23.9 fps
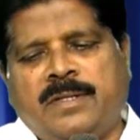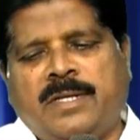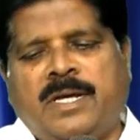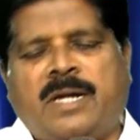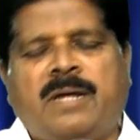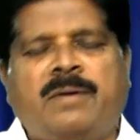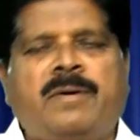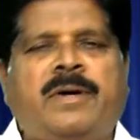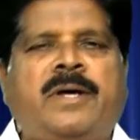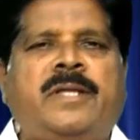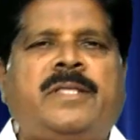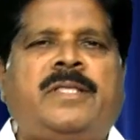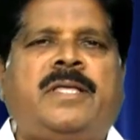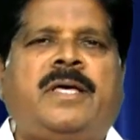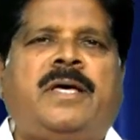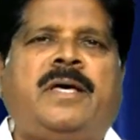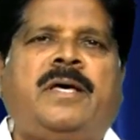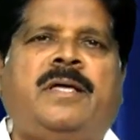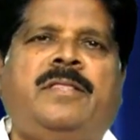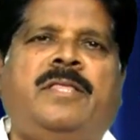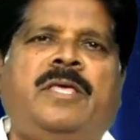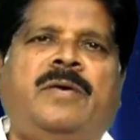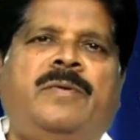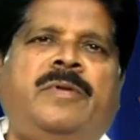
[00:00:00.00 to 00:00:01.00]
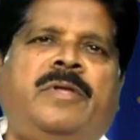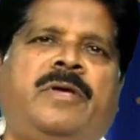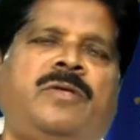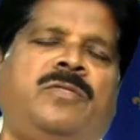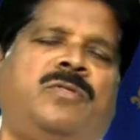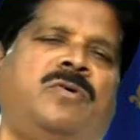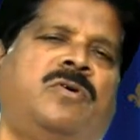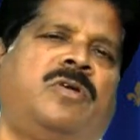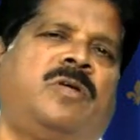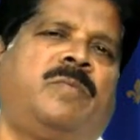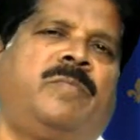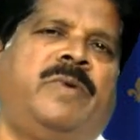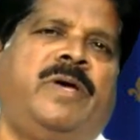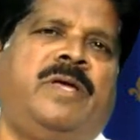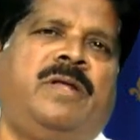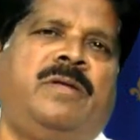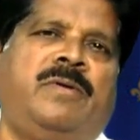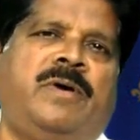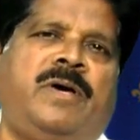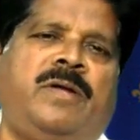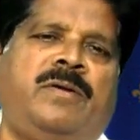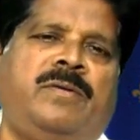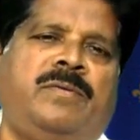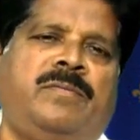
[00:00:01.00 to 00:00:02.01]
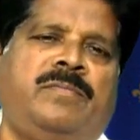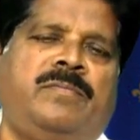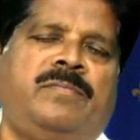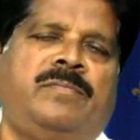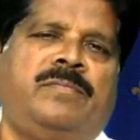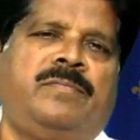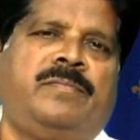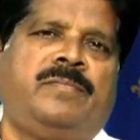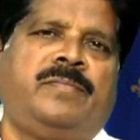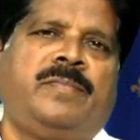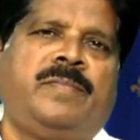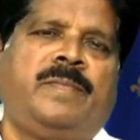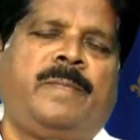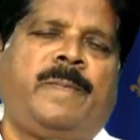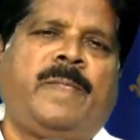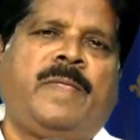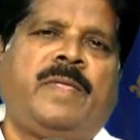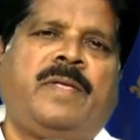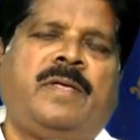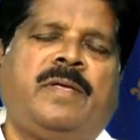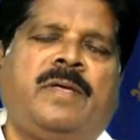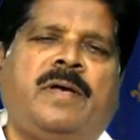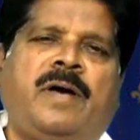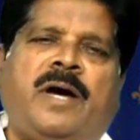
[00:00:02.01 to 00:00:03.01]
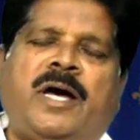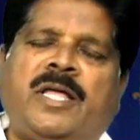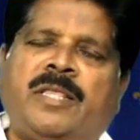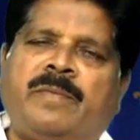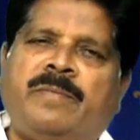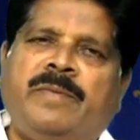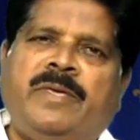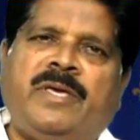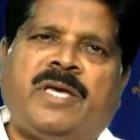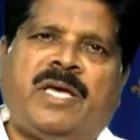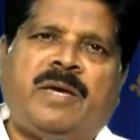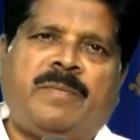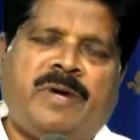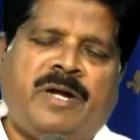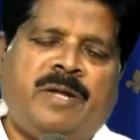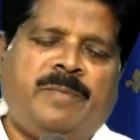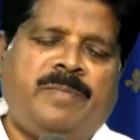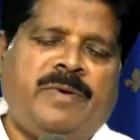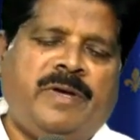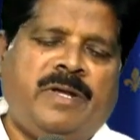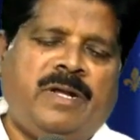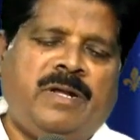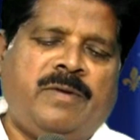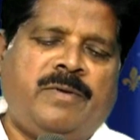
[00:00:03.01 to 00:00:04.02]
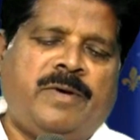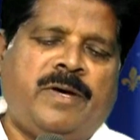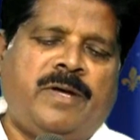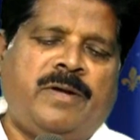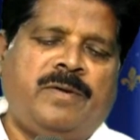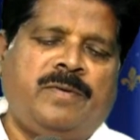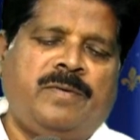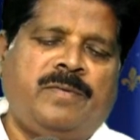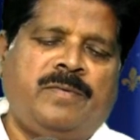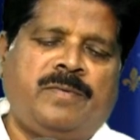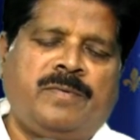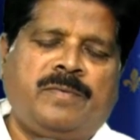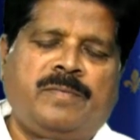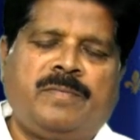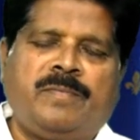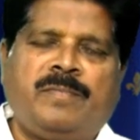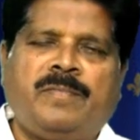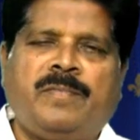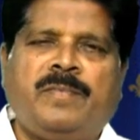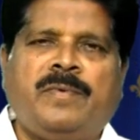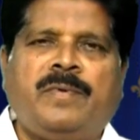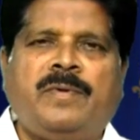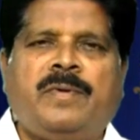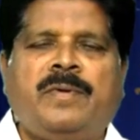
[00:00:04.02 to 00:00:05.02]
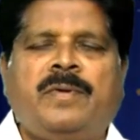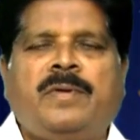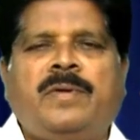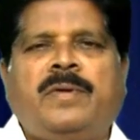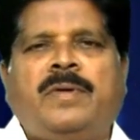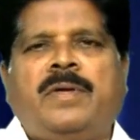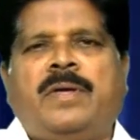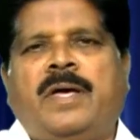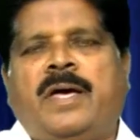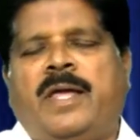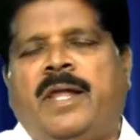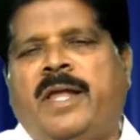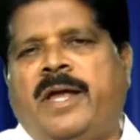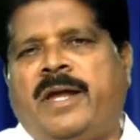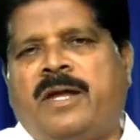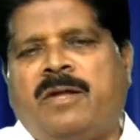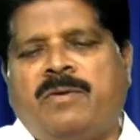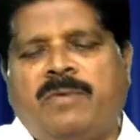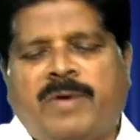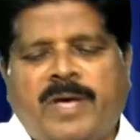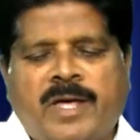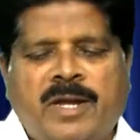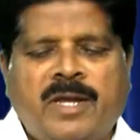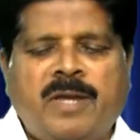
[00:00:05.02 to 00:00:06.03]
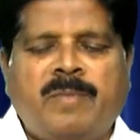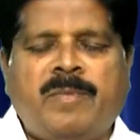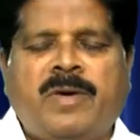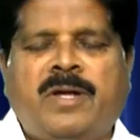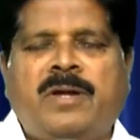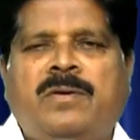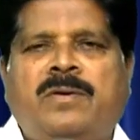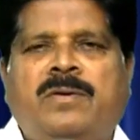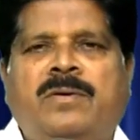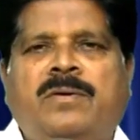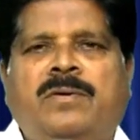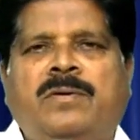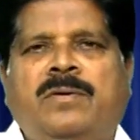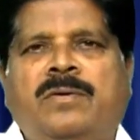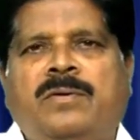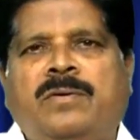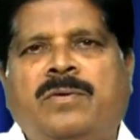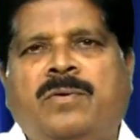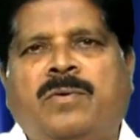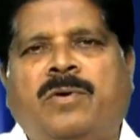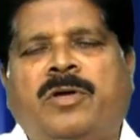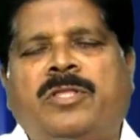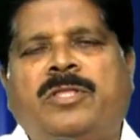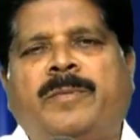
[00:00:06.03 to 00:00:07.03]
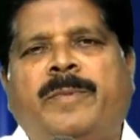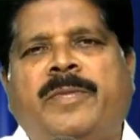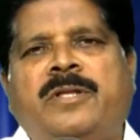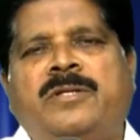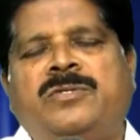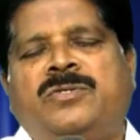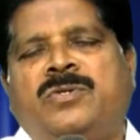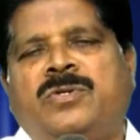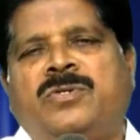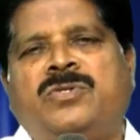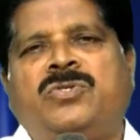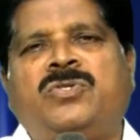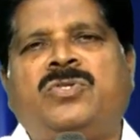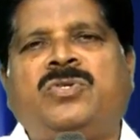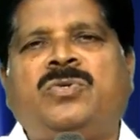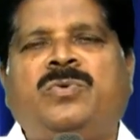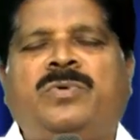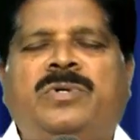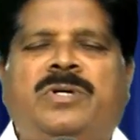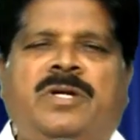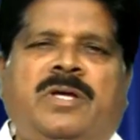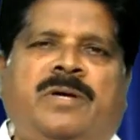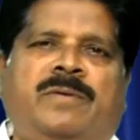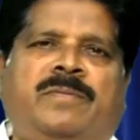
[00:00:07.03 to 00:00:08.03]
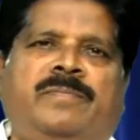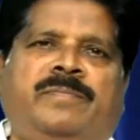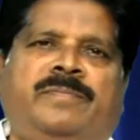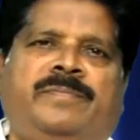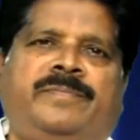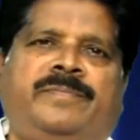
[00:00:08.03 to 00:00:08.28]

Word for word: తర్వాత దేవునికి దూరమైన వారు ఆత్మీయంగా పడిపోయిన వారు అలాంటి వారిని మనం కొంతమందిని చూస్తూ ఉంటాం